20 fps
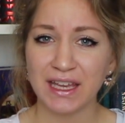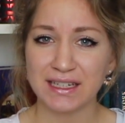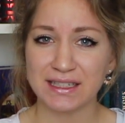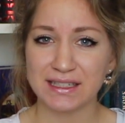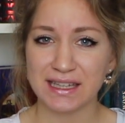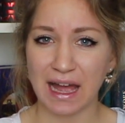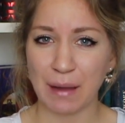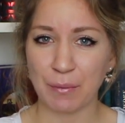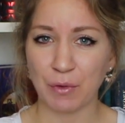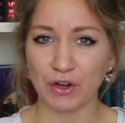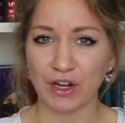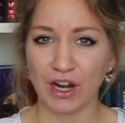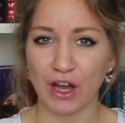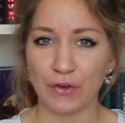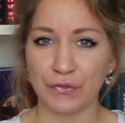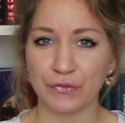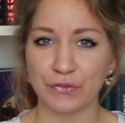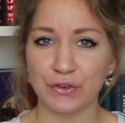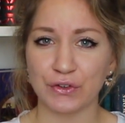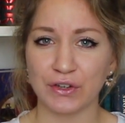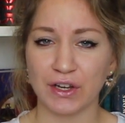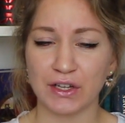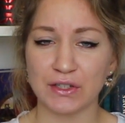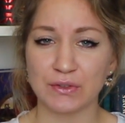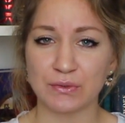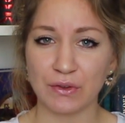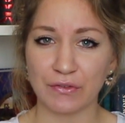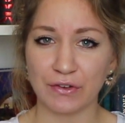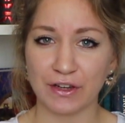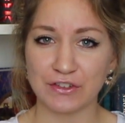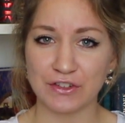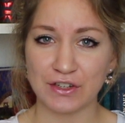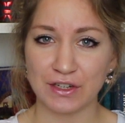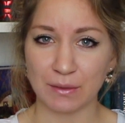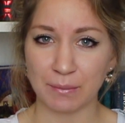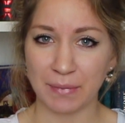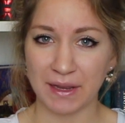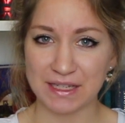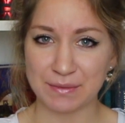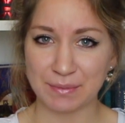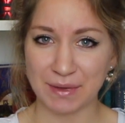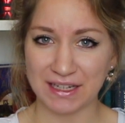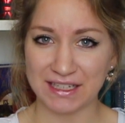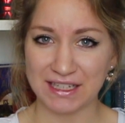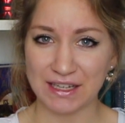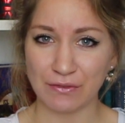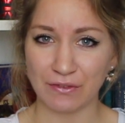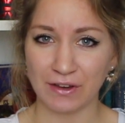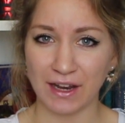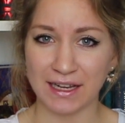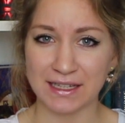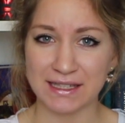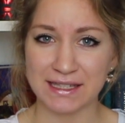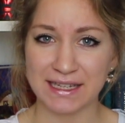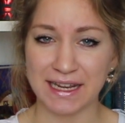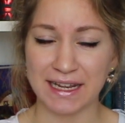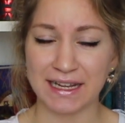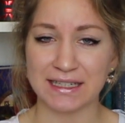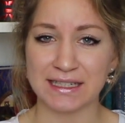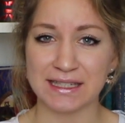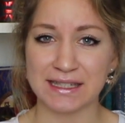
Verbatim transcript: Dieser Amoklauf wird aus vier verschiedenen Perspektiven erzählt.